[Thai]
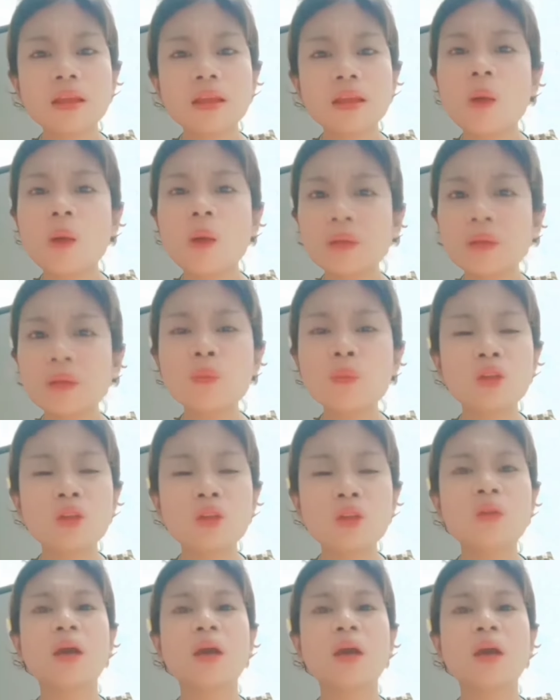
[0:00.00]
เขาไปทำบุญ
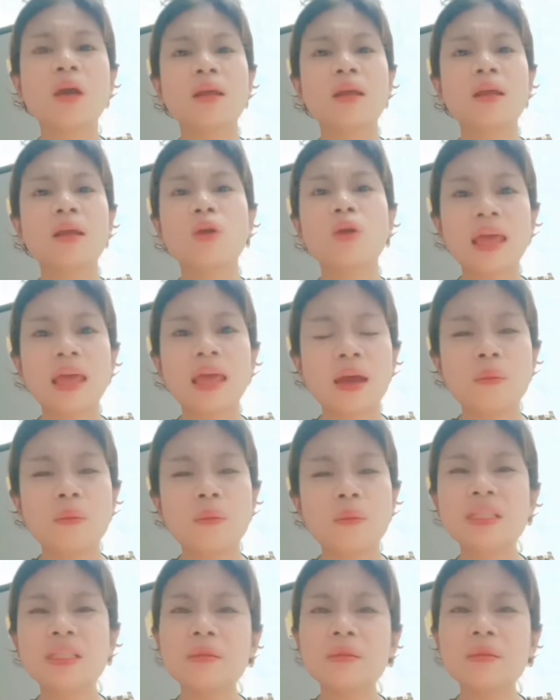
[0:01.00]
ที่วัดกันหมดแล้ว
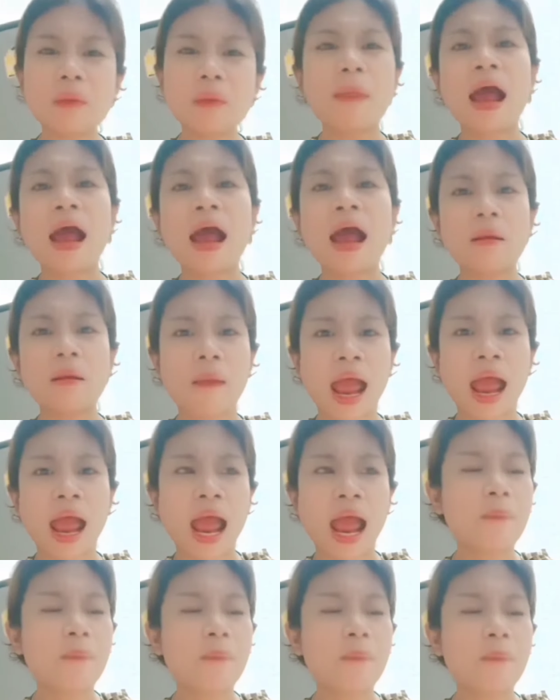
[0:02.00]
ไม่ใช่มาปากหมา
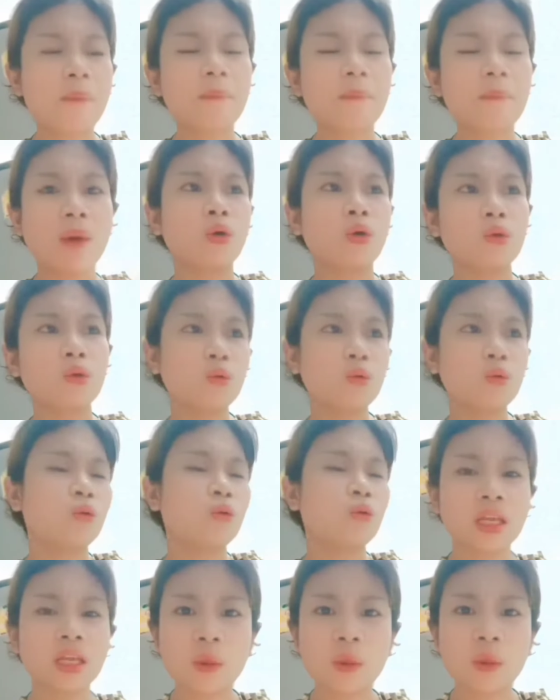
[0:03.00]
ไปว่าคนนู้นคน
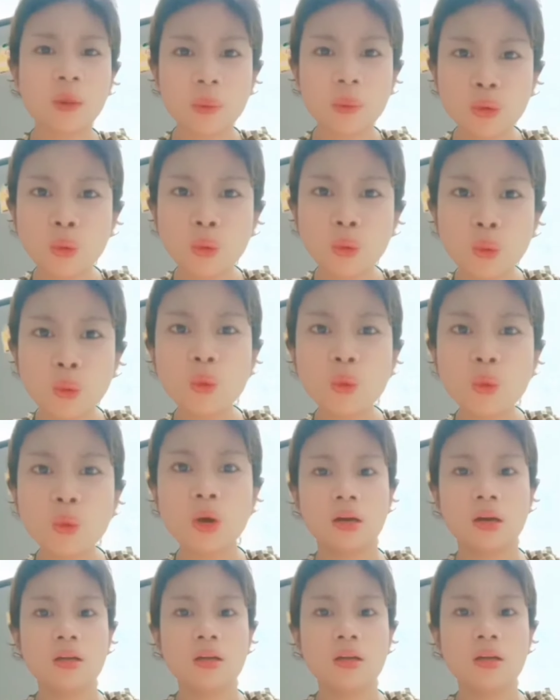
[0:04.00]
นี้เขาไปทั่ว
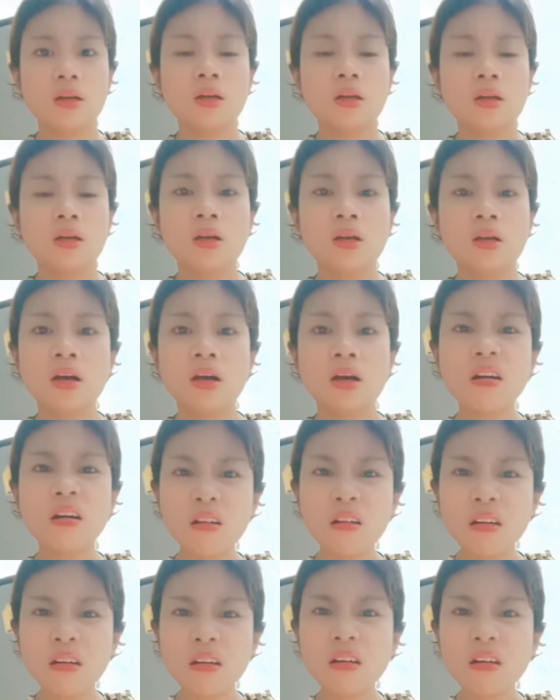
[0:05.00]
โอ้